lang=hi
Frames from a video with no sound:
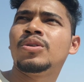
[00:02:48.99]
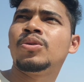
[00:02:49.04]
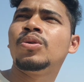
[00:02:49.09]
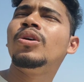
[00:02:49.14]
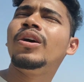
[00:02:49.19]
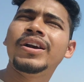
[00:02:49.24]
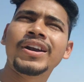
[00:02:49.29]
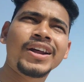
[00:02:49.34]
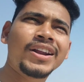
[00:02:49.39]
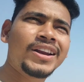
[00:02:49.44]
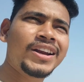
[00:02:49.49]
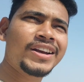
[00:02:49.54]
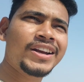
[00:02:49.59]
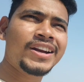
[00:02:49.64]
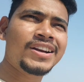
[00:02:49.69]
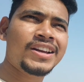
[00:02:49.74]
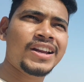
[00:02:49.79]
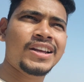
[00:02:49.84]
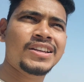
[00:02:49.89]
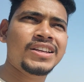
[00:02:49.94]
वो अंडर
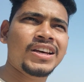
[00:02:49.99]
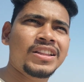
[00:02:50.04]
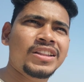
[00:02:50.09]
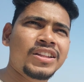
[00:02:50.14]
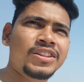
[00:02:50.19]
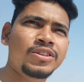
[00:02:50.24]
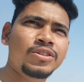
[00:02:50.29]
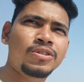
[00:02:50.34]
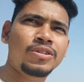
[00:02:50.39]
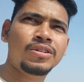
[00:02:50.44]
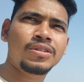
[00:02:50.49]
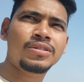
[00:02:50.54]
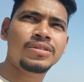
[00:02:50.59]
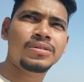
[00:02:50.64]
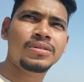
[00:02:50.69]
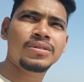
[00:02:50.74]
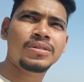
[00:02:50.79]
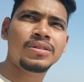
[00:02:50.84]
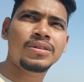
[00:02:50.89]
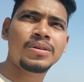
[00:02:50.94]
रेटेड रह जाते थे और
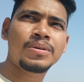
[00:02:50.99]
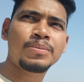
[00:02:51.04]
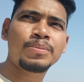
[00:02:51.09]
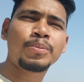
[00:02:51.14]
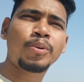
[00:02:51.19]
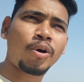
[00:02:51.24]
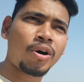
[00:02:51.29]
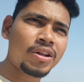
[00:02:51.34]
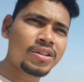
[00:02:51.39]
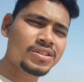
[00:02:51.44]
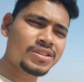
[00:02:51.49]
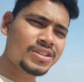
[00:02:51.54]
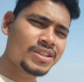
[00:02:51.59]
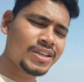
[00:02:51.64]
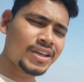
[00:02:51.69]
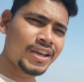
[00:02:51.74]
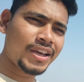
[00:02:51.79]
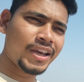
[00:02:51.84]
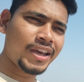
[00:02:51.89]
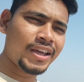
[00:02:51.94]
बहुत
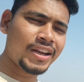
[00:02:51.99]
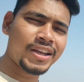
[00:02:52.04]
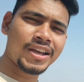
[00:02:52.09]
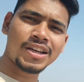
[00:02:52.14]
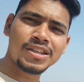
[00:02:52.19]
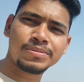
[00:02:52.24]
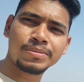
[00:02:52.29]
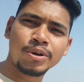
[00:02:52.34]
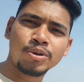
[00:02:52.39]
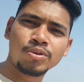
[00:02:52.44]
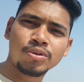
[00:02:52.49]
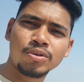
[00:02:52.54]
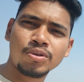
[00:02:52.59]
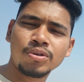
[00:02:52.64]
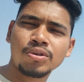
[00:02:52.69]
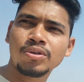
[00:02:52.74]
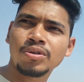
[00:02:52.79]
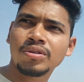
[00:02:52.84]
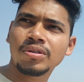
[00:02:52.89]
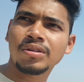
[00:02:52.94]
से एरियाज़ में
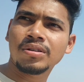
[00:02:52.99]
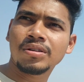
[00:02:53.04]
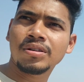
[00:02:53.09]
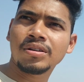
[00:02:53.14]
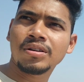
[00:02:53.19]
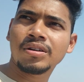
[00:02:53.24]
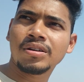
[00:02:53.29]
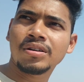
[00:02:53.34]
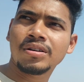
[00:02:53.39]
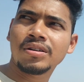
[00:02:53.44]
उनको आ,